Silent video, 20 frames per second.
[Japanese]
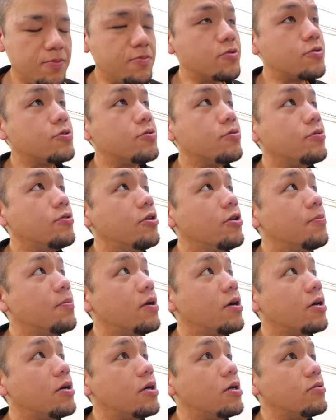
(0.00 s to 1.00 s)
そういえ
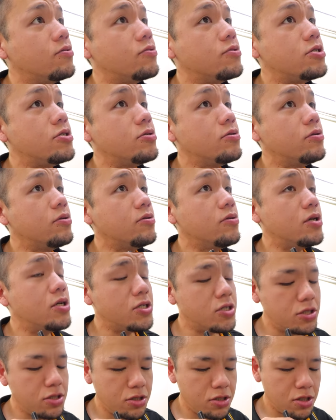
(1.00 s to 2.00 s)
ば、うちの親
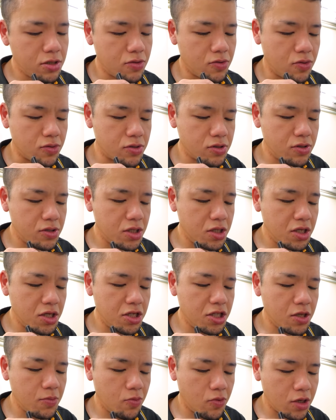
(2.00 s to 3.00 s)
父にね、こう連れて
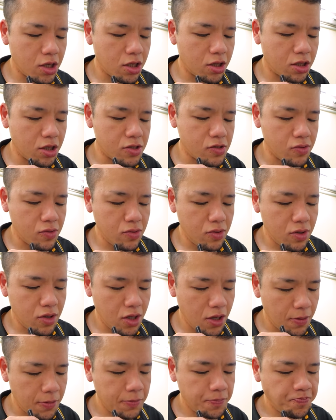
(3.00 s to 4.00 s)
きてもらった、そん
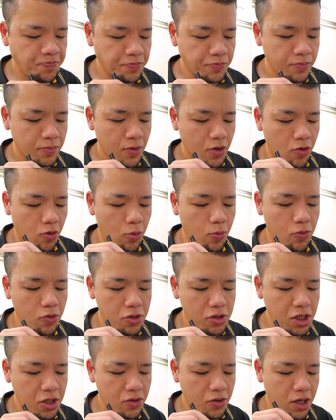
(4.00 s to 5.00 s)
な
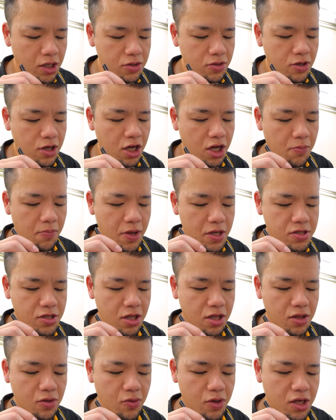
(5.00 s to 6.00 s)
思い出のあるラーメン屋
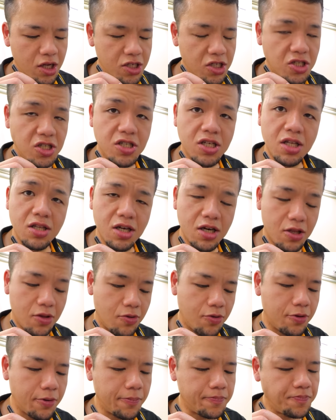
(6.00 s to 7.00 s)
さんってお話ししたんだけ
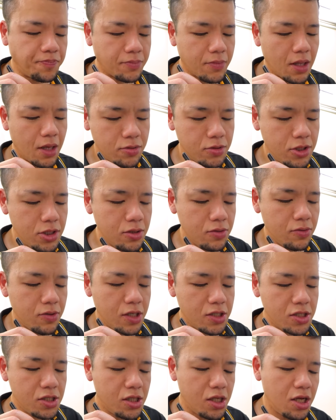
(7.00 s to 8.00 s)
ど、うちの
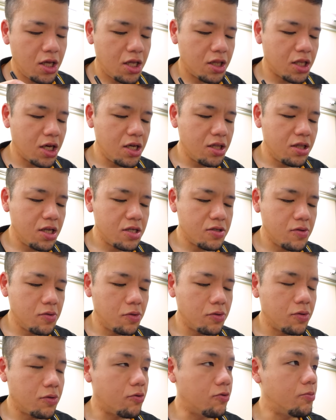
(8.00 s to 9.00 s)
親父ってね、大抵そう
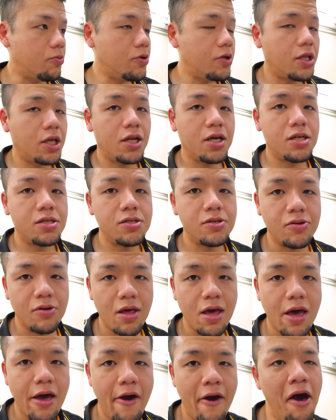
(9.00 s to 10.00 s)
いうことを覚えてないんですよ
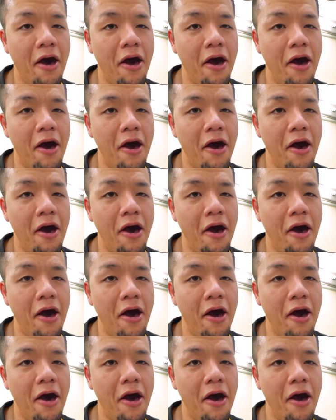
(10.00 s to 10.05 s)
ね。